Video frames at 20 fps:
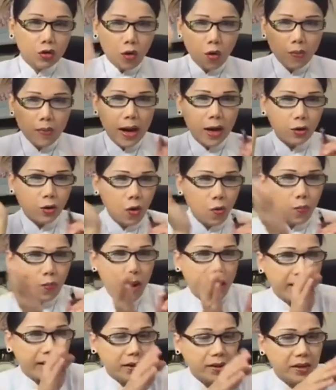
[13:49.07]
chúng đã rút
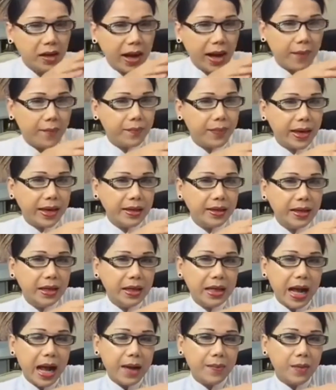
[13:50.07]
bằng cái đường hầm này
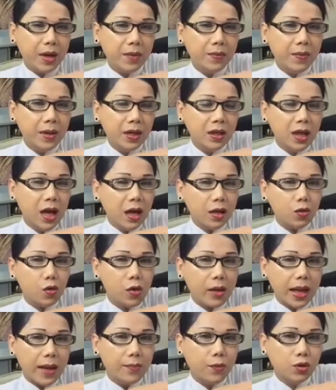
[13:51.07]
đi ra bên biên giới
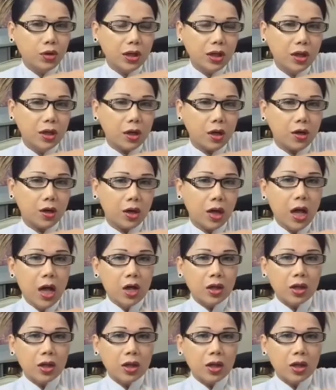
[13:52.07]
của Campuchia rồi